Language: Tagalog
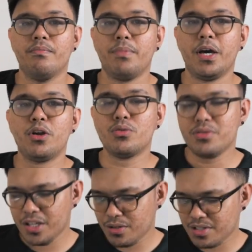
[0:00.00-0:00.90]
Pero kung
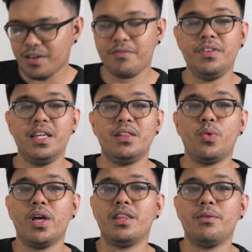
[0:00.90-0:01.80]
dito sa
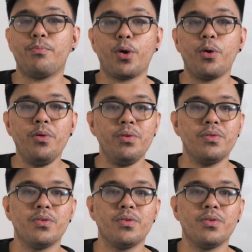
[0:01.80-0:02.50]
V20 Pro,